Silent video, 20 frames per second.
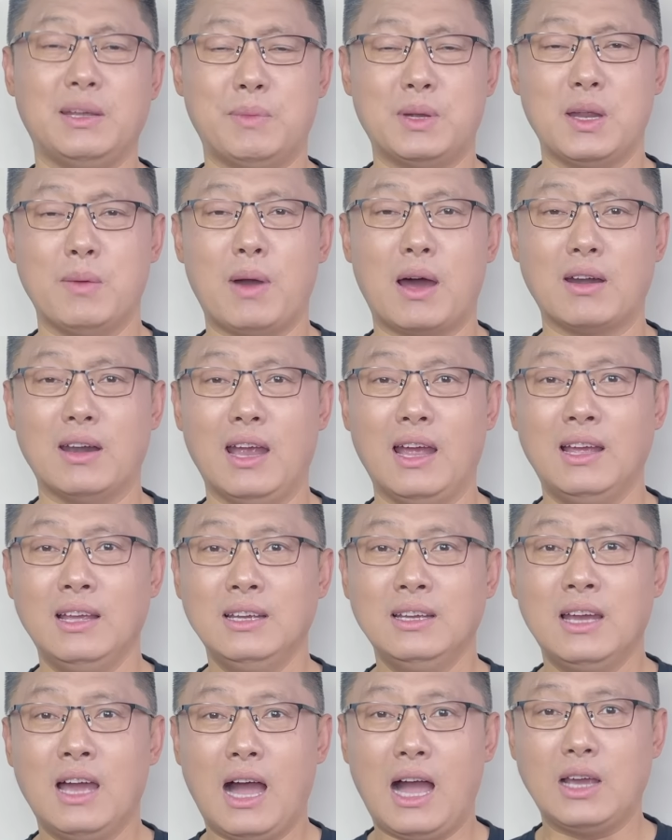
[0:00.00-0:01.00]
你们这帮人
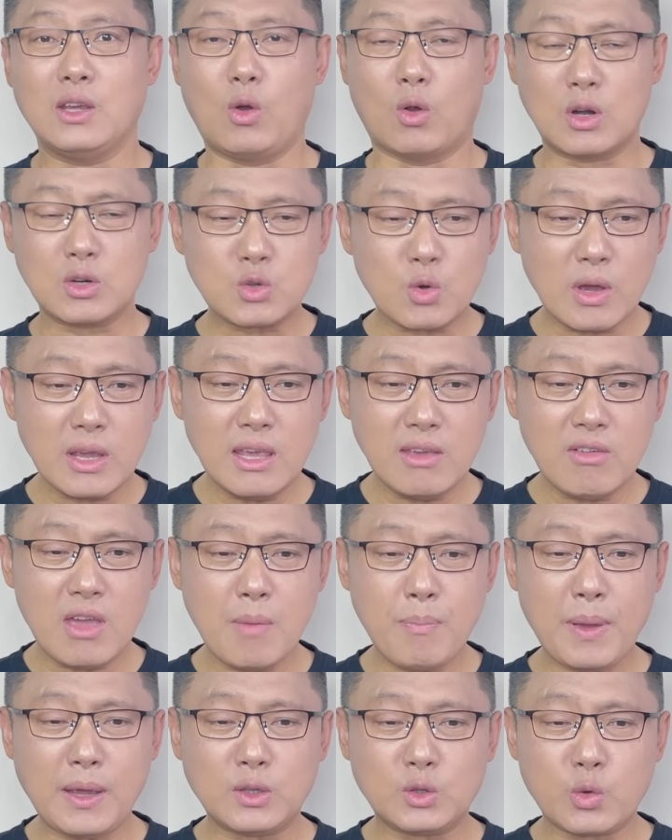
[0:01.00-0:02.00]
啊，有人说，因
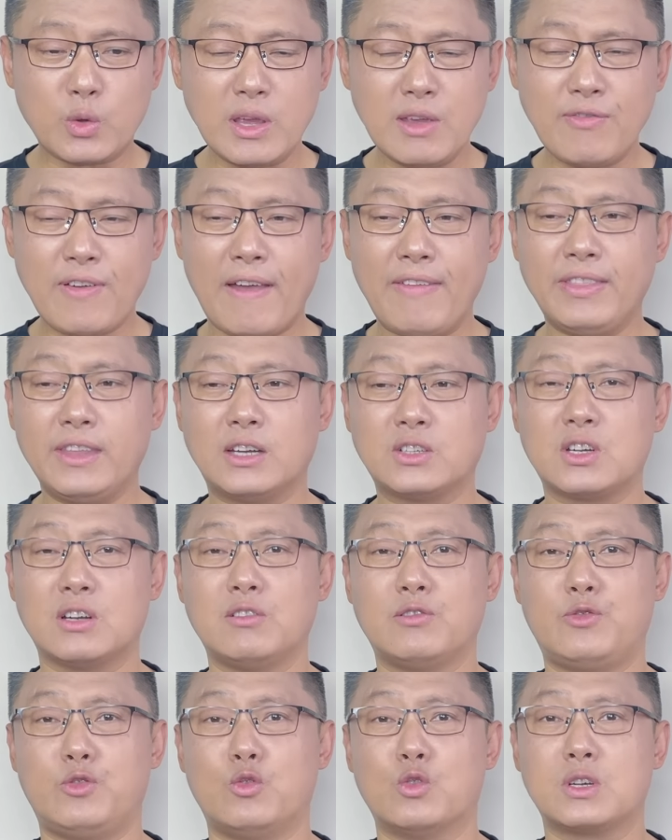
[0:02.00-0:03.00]
为被推翻的
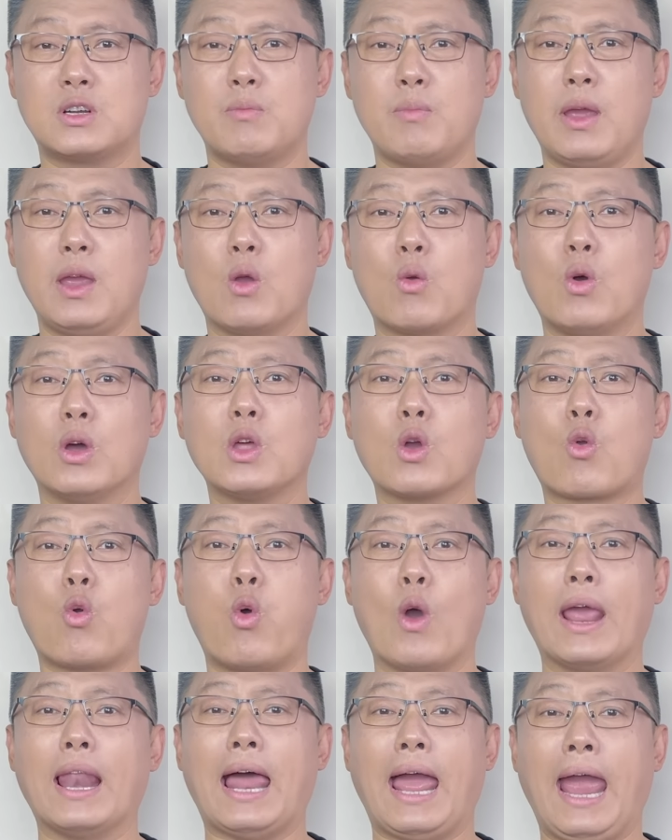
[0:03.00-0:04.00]
政府是美国的
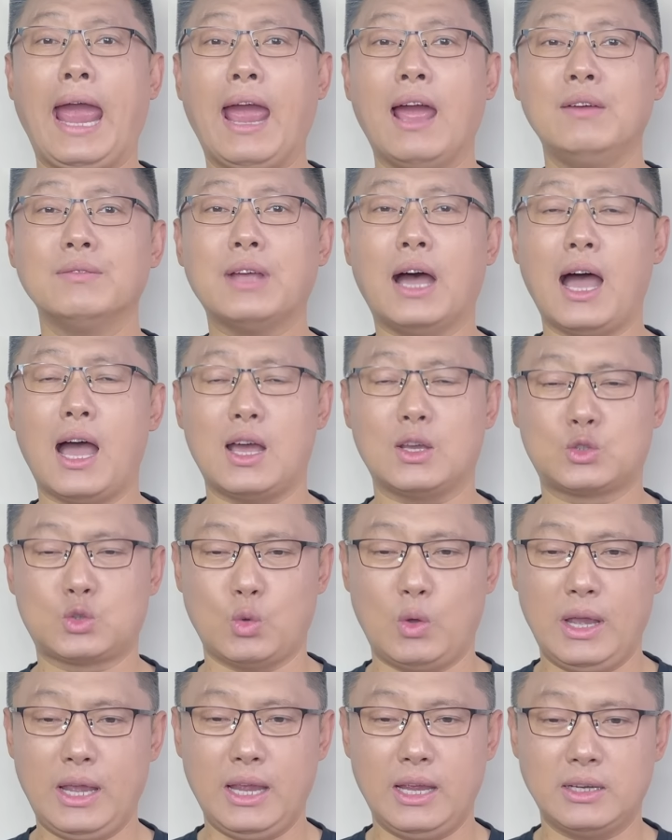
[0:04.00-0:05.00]
傀儡啊，
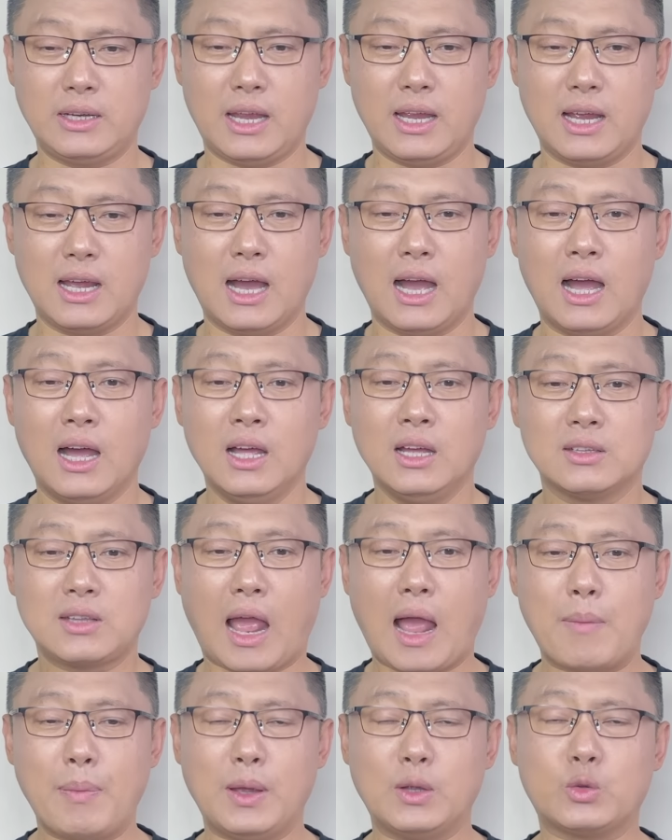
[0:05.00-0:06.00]
所以这个
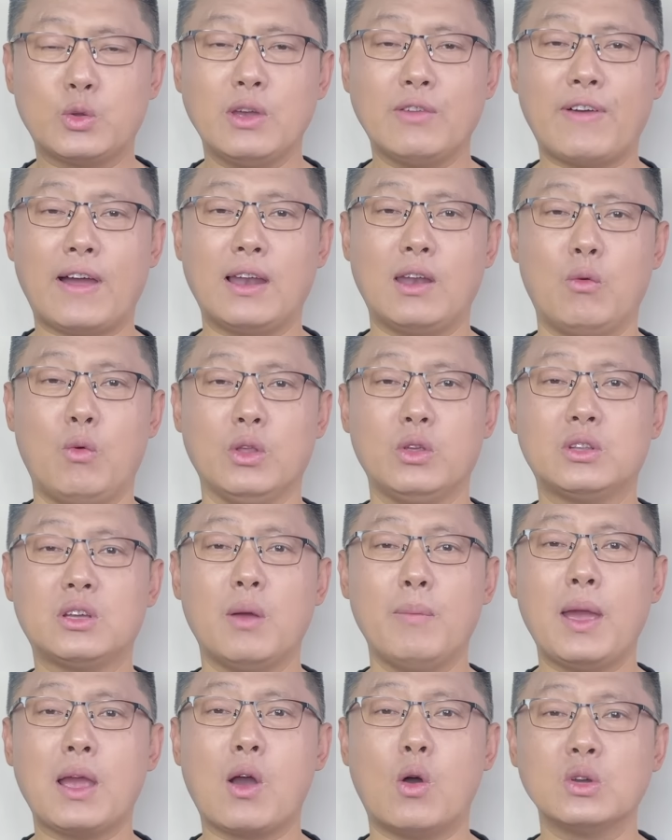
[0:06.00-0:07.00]
他被推翻了，我就
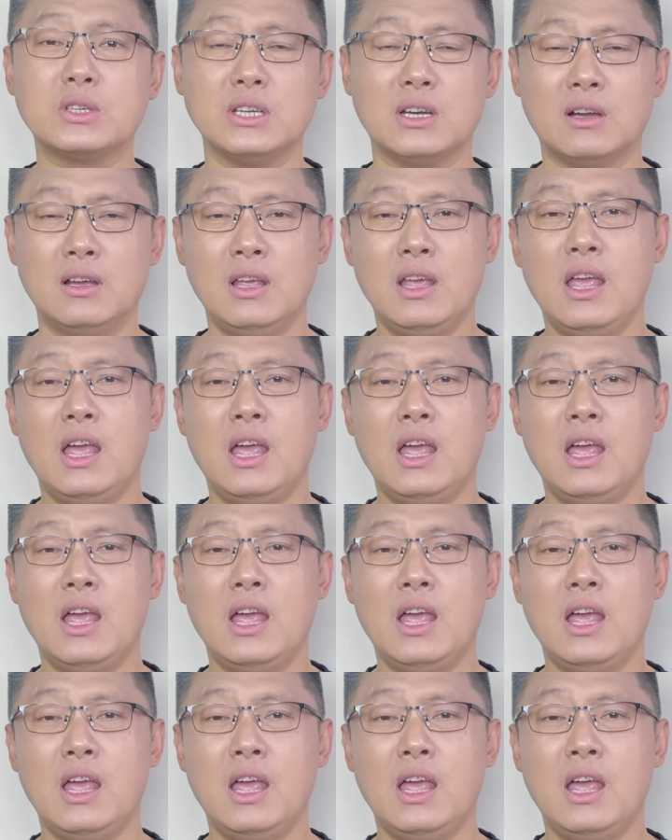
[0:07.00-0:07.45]
特别高兴。